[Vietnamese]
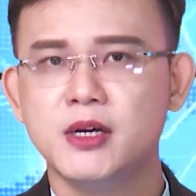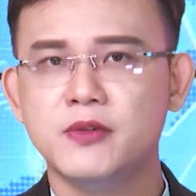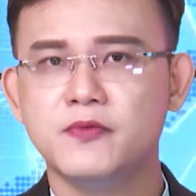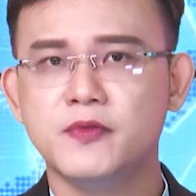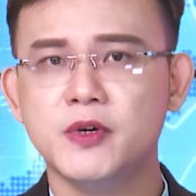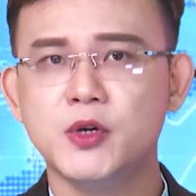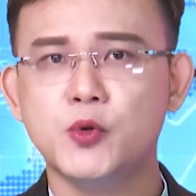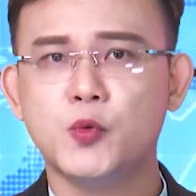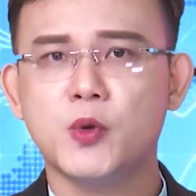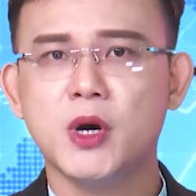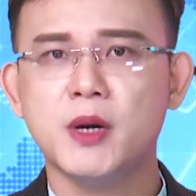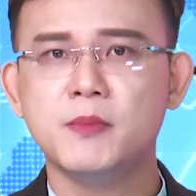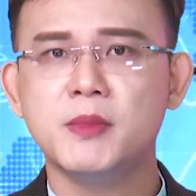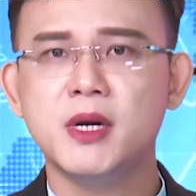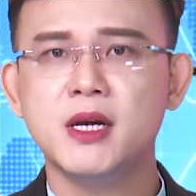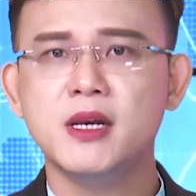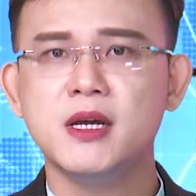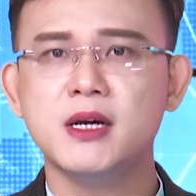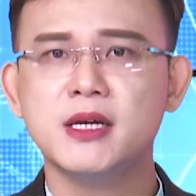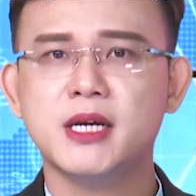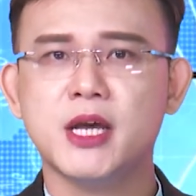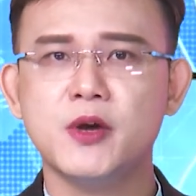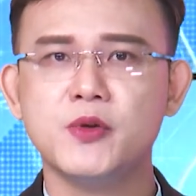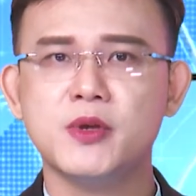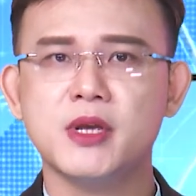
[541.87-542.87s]
Vừa qua mưa
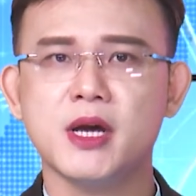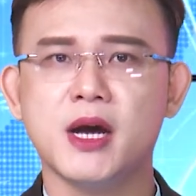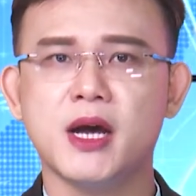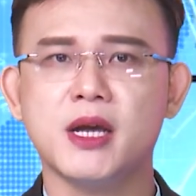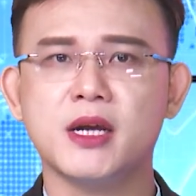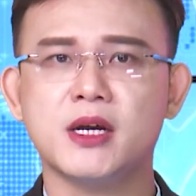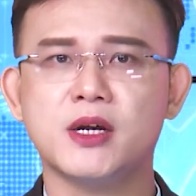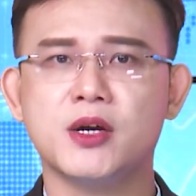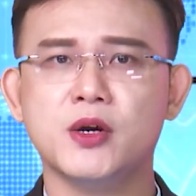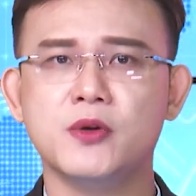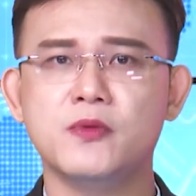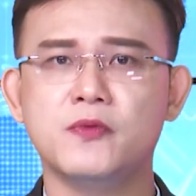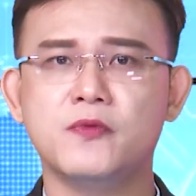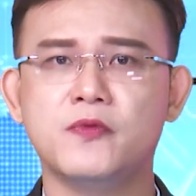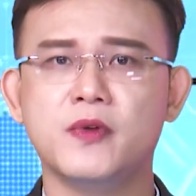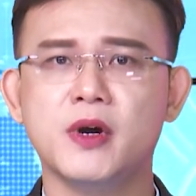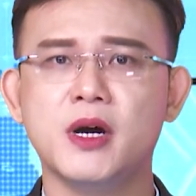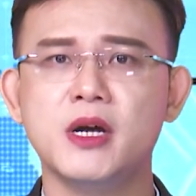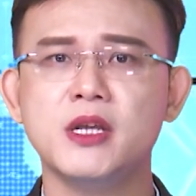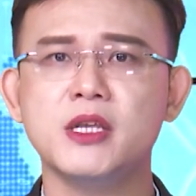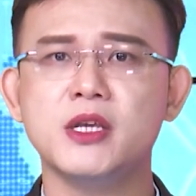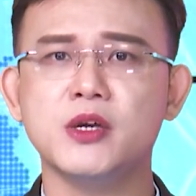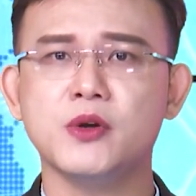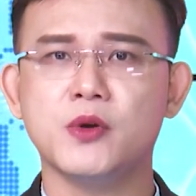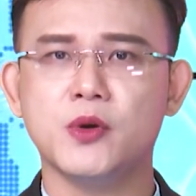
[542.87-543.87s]
lớn kéo dài cộng
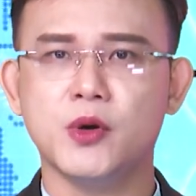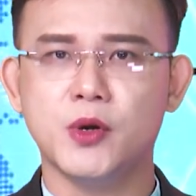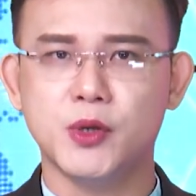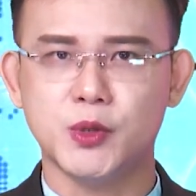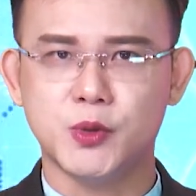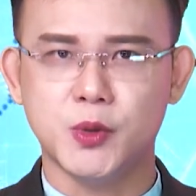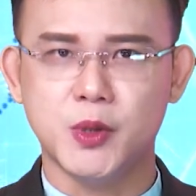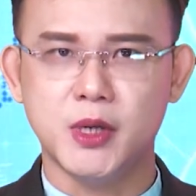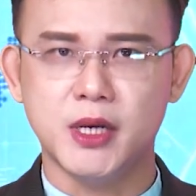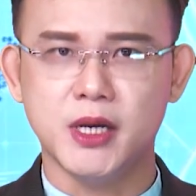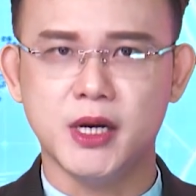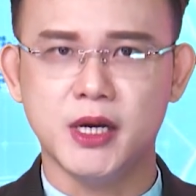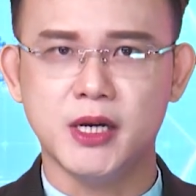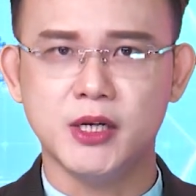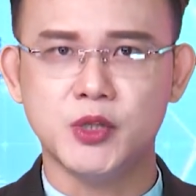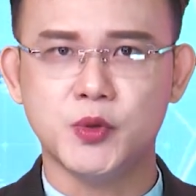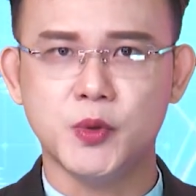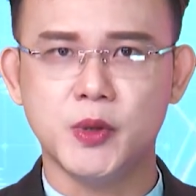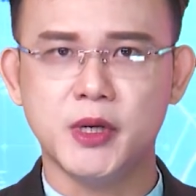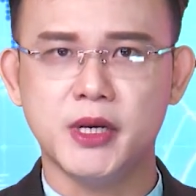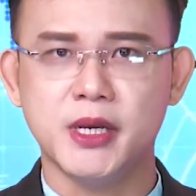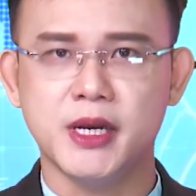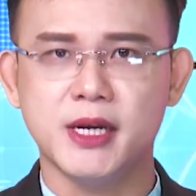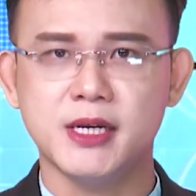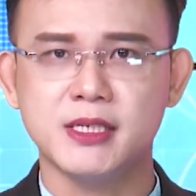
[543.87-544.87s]
với nhiều hồ thủy lợi,
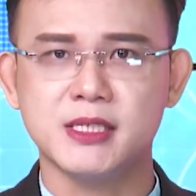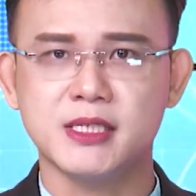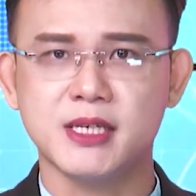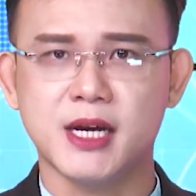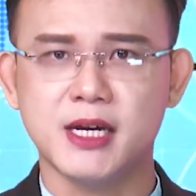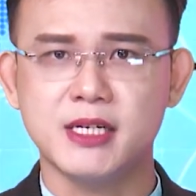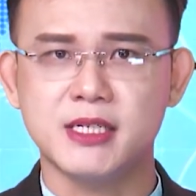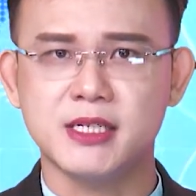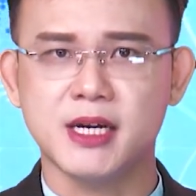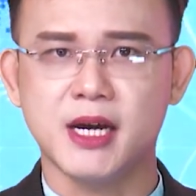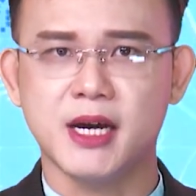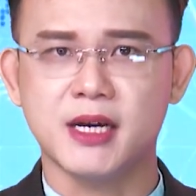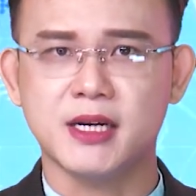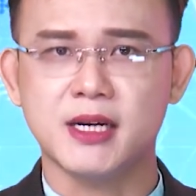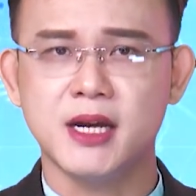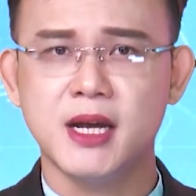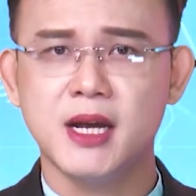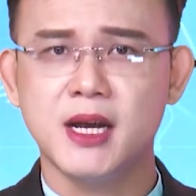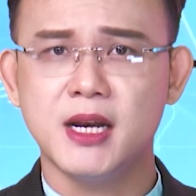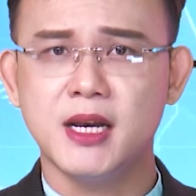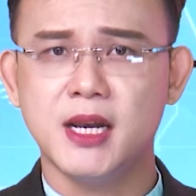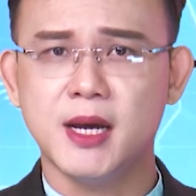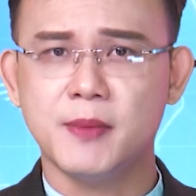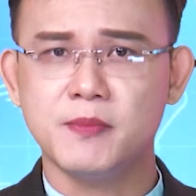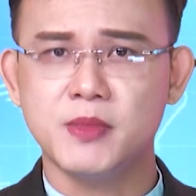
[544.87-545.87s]
thủy điện xả tràn
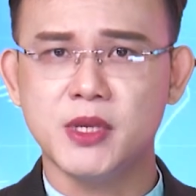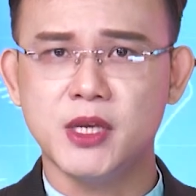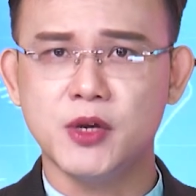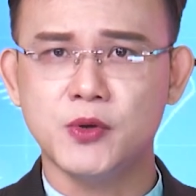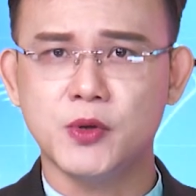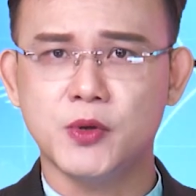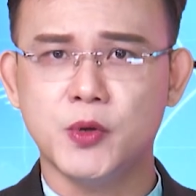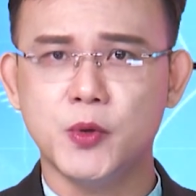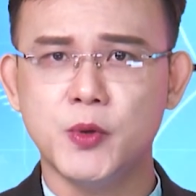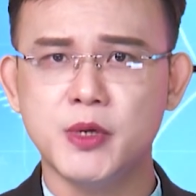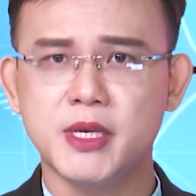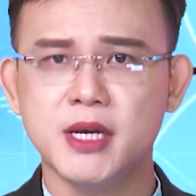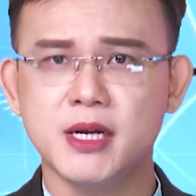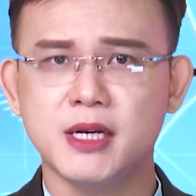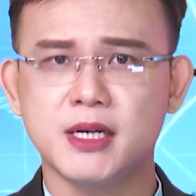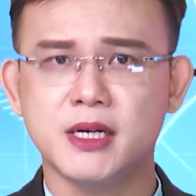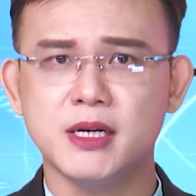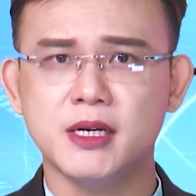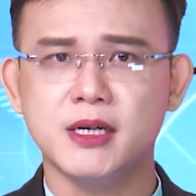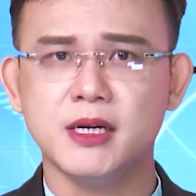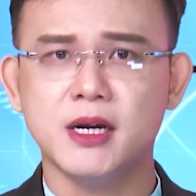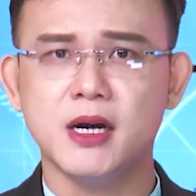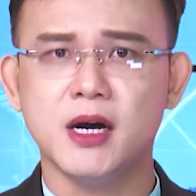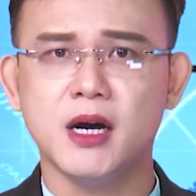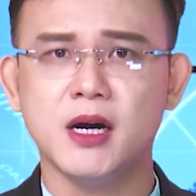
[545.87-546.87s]
làm nhiều khu dân
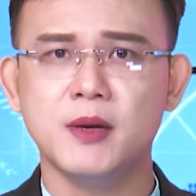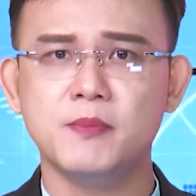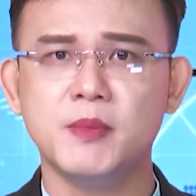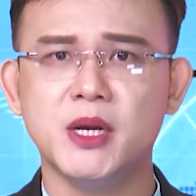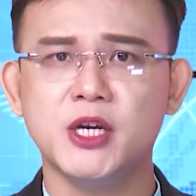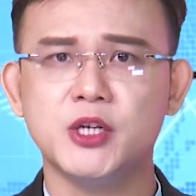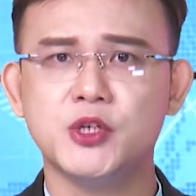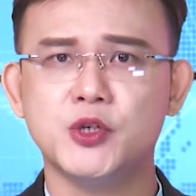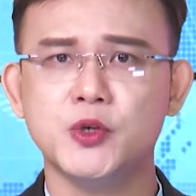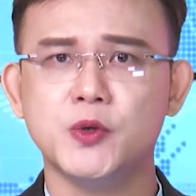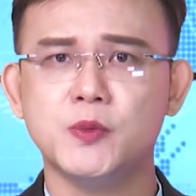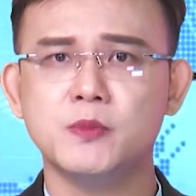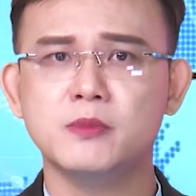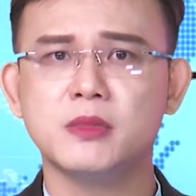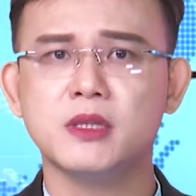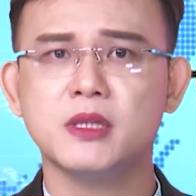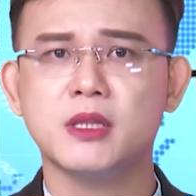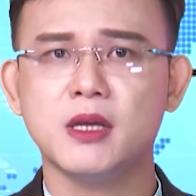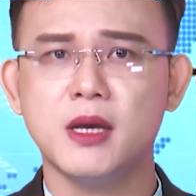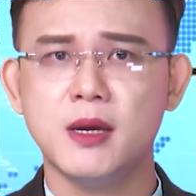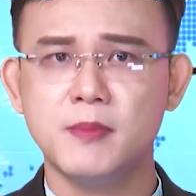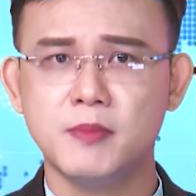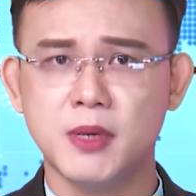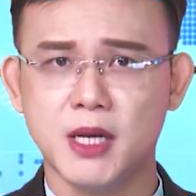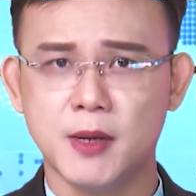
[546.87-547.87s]
cư ở miền Trung
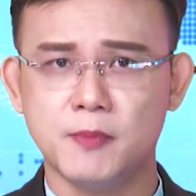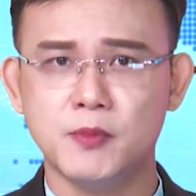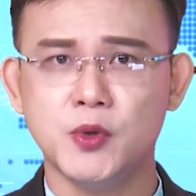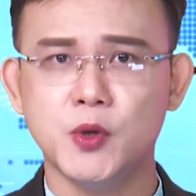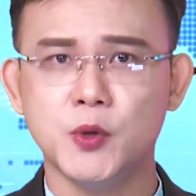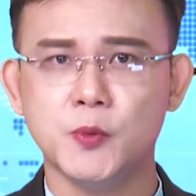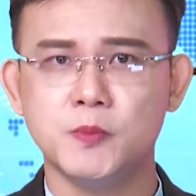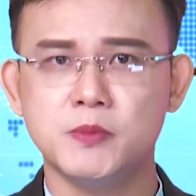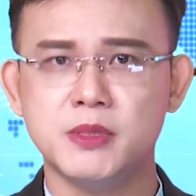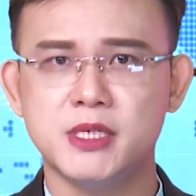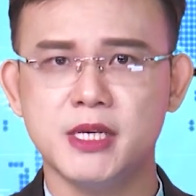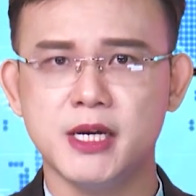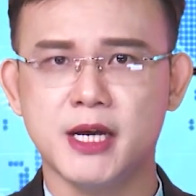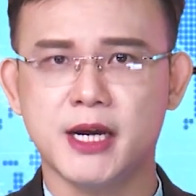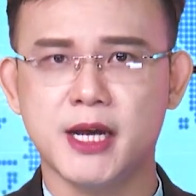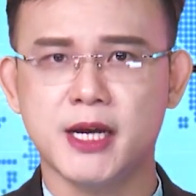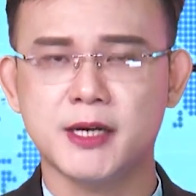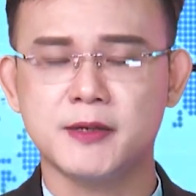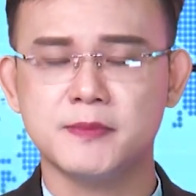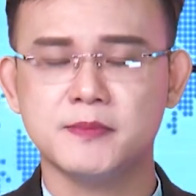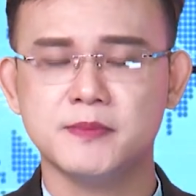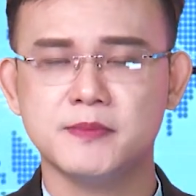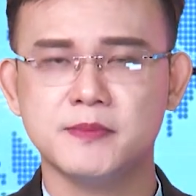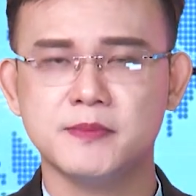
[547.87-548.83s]
thêm ngập lụt chia cắt.